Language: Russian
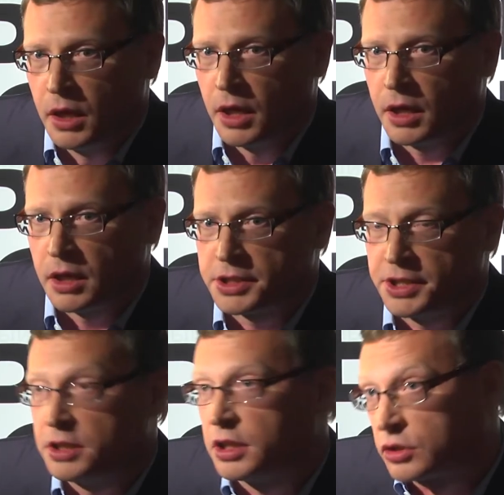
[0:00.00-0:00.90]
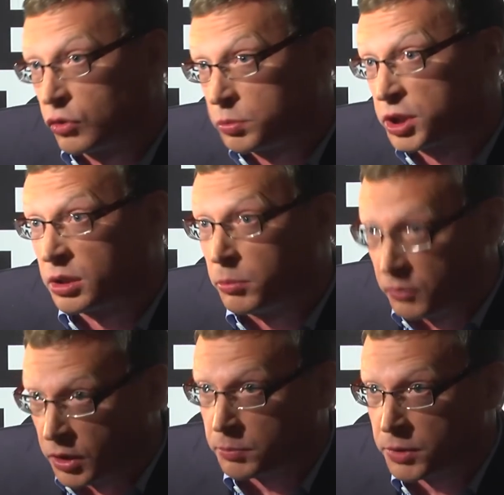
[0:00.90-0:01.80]
э, снизить за
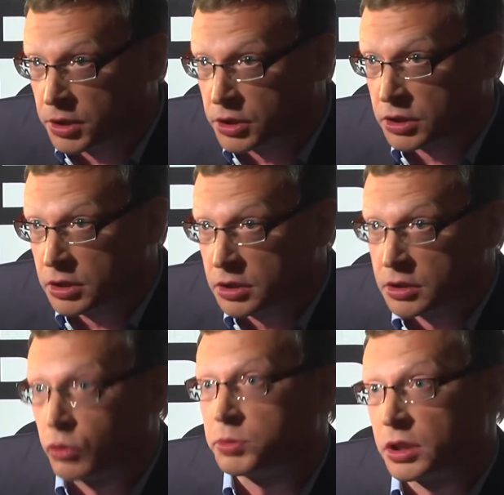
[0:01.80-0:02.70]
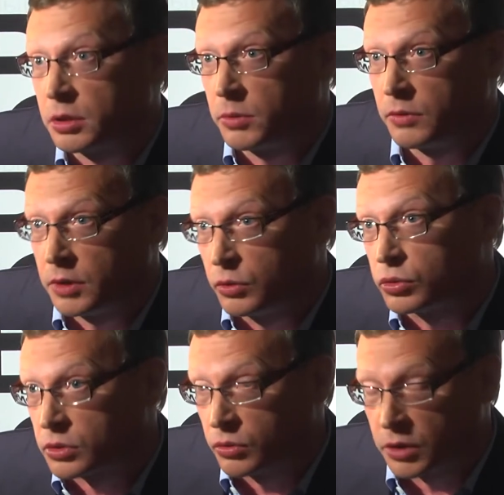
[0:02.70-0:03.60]
общедомовые платежи, за общедомовые
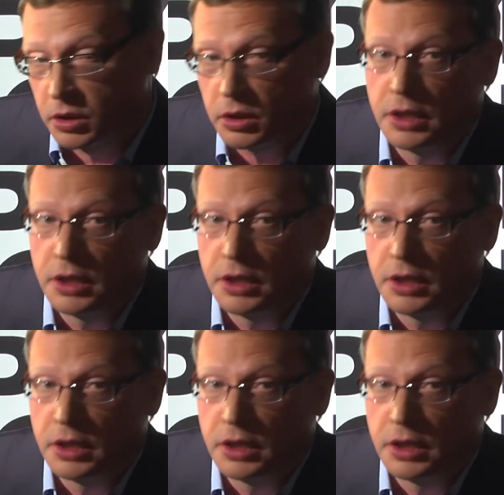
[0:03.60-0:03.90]
услуги